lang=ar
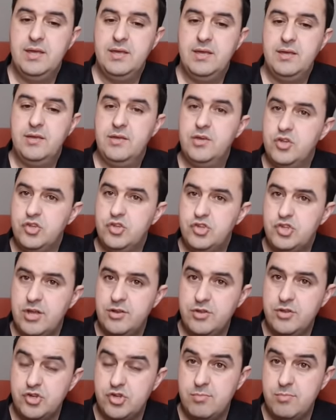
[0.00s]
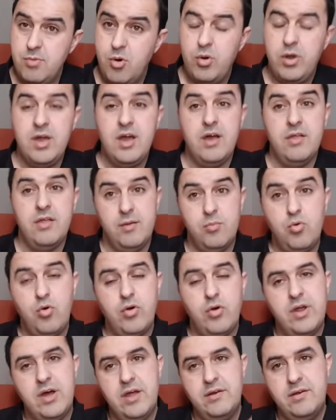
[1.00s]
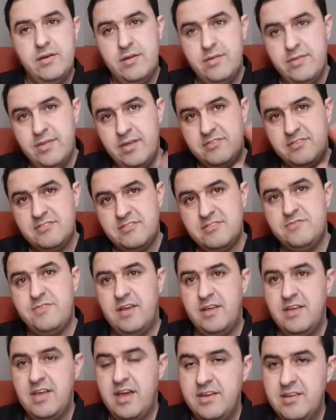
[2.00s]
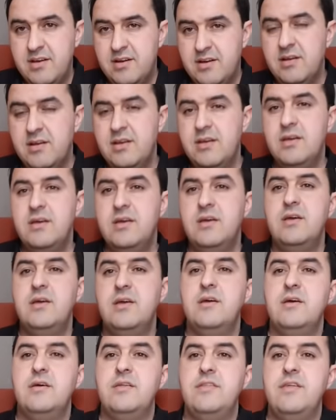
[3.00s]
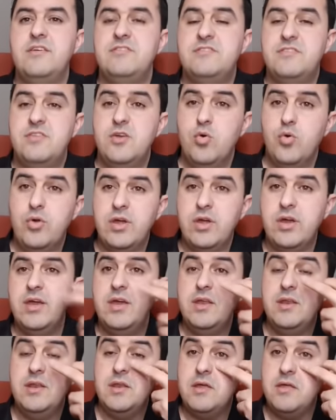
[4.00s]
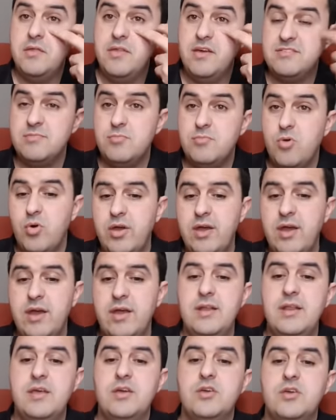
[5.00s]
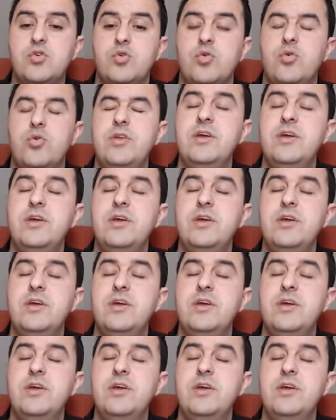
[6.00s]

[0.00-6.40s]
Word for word: يجانج الموقع ضم قران يعني ليس ثيوريقين ليس موقع إلكتروني